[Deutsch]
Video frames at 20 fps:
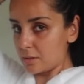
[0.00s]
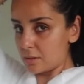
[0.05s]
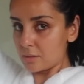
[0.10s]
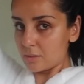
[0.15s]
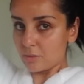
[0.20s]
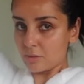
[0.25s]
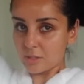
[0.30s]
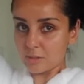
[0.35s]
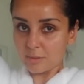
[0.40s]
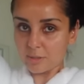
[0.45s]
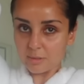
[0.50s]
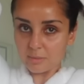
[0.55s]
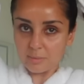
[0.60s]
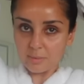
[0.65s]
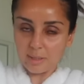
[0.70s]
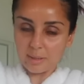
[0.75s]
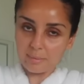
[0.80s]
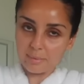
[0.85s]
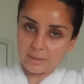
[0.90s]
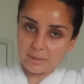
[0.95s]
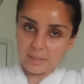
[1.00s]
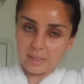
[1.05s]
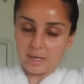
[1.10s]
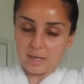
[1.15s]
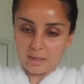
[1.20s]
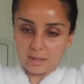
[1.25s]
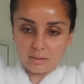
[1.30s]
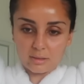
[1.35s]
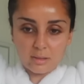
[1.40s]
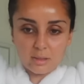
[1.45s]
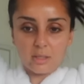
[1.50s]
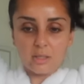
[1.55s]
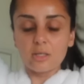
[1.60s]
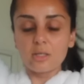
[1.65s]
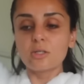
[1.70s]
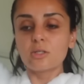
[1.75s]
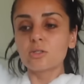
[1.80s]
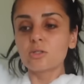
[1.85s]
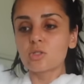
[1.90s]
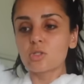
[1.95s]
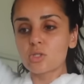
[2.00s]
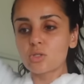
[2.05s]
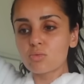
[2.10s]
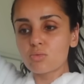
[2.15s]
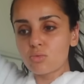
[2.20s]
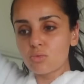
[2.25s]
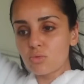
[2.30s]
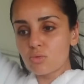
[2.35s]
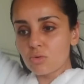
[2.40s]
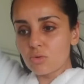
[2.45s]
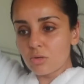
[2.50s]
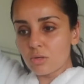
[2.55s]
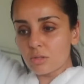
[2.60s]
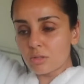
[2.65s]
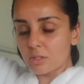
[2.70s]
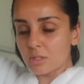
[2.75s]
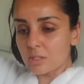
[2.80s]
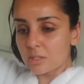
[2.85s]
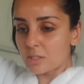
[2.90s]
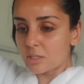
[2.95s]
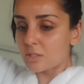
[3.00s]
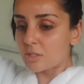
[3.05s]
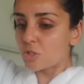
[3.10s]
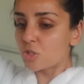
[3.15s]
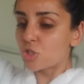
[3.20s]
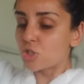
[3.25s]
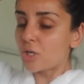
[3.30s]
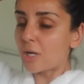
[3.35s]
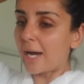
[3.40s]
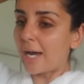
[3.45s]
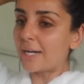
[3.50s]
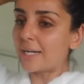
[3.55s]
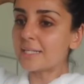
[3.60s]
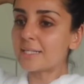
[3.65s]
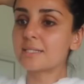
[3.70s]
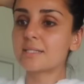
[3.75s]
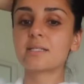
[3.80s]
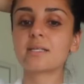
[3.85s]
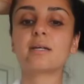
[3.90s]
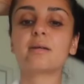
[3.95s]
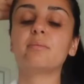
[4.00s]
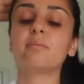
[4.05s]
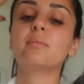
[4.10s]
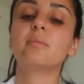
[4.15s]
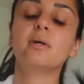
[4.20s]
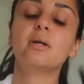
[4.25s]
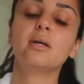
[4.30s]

So, jetzt mache ich mir einmal die Haare zu und das alles im